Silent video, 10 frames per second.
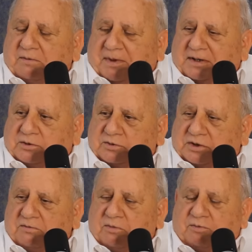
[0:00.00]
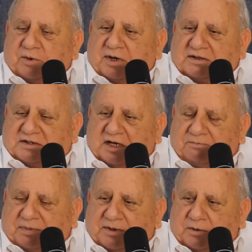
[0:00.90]
el patriotismo, por la
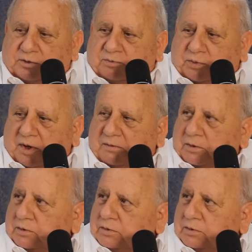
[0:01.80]
estirpe de nuestro pueblo.